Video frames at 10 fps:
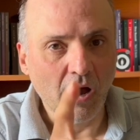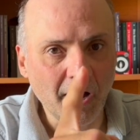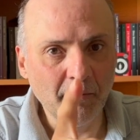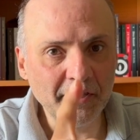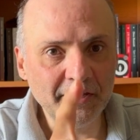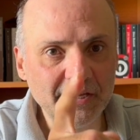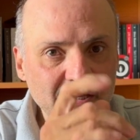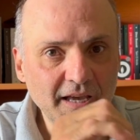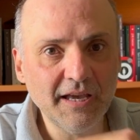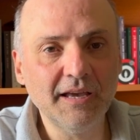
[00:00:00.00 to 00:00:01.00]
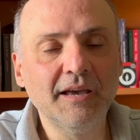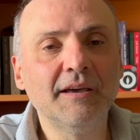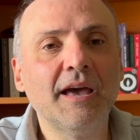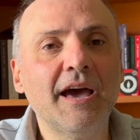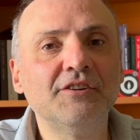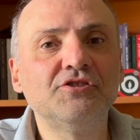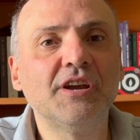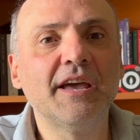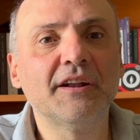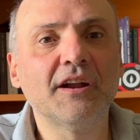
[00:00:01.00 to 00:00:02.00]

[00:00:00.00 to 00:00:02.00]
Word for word: Ama yine de her şeye